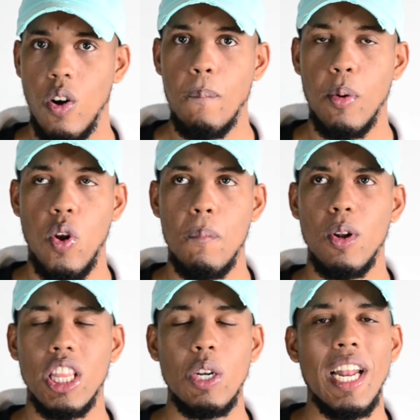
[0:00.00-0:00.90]
o por lo
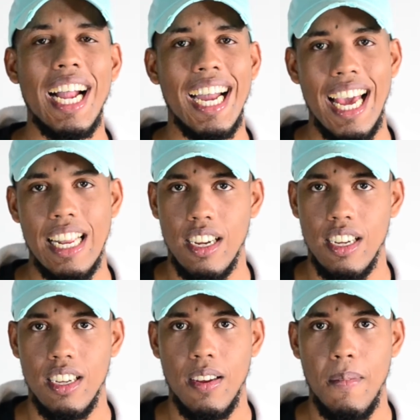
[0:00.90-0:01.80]
menos tiene una
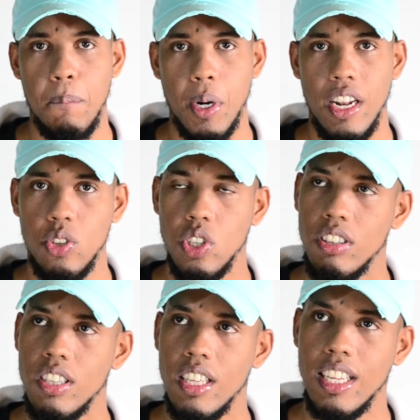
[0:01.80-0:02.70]
carga por el hecho
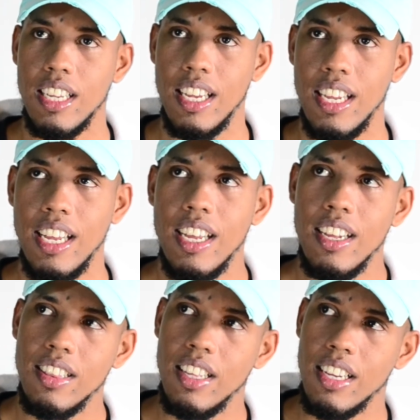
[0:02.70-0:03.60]
de, que,
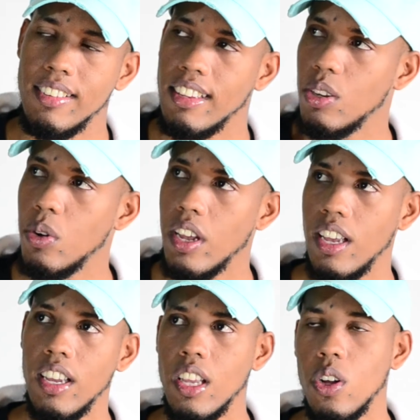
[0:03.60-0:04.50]
de que se hace
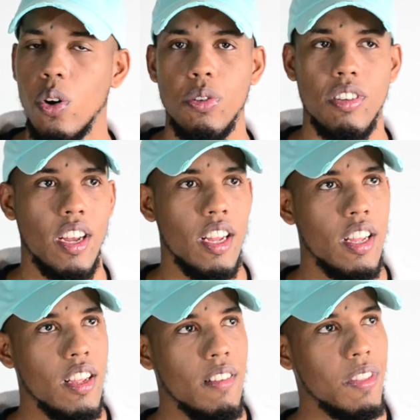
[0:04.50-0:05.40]
eh, X cosa,
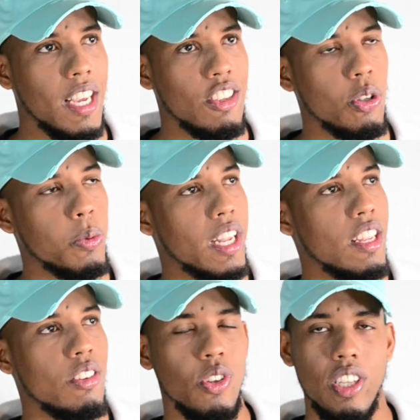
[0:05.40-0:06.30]
de que se toma una
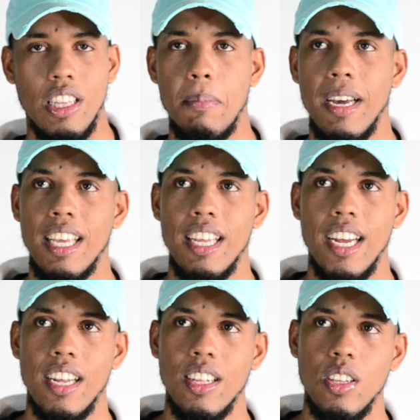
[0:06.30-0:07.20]
decisión de tal
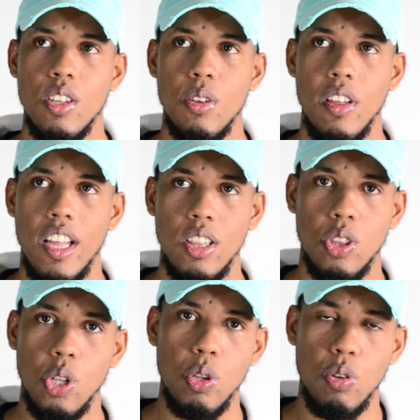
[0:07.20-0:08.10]
manera.
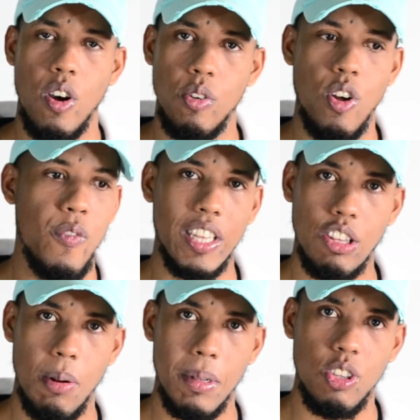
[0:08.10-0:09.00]
Todo eso no
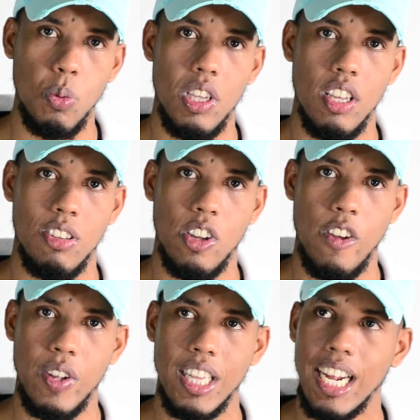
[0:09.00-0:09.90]
afecta solamente su vida, sino
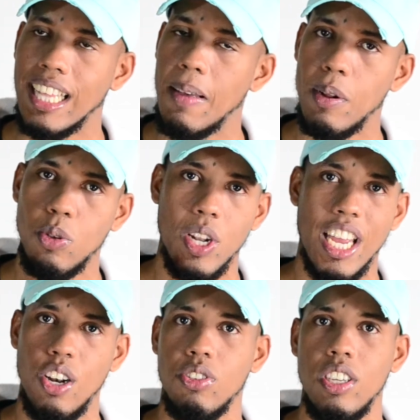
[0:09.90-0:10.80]
que afecta a cada persona
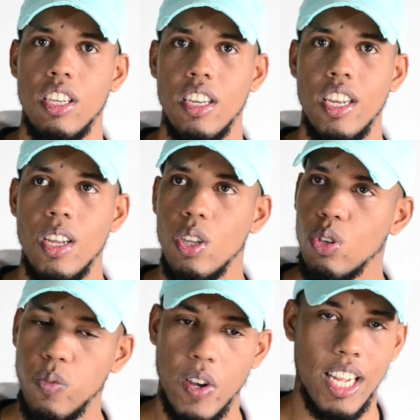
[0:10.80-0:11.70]
que lo sigue,
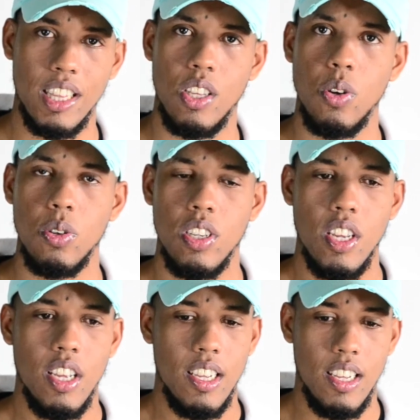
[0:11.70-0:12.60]
sus fanáticos,
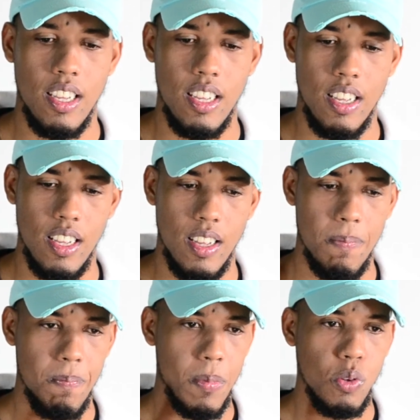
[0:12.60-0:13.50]

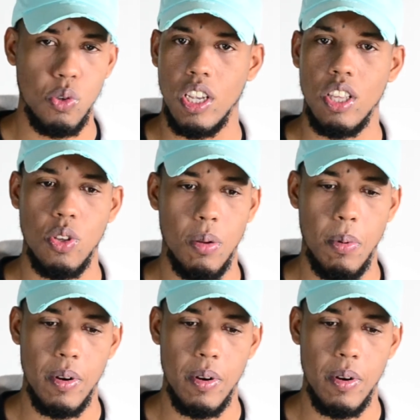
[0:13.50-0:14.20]
eh, sus seguidores,